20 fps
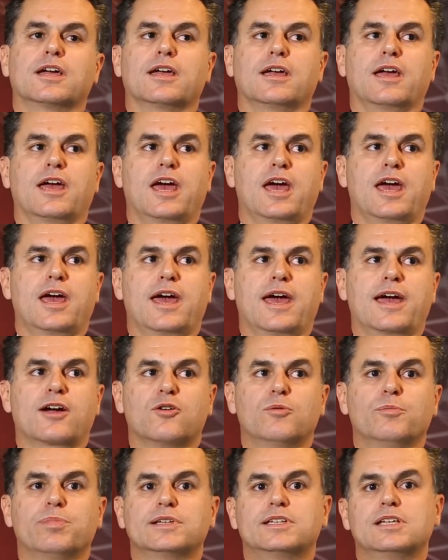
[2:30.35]
che è
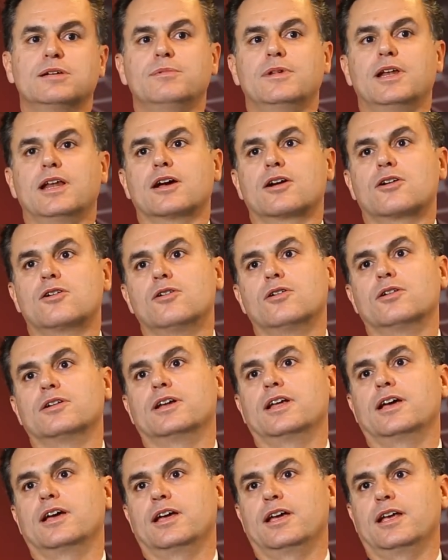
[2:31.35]
compatibile
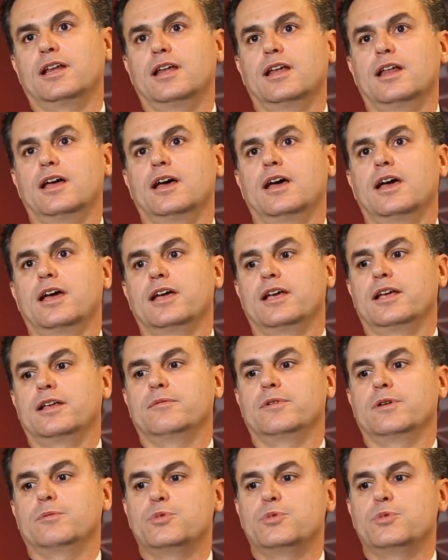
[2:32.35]
con il,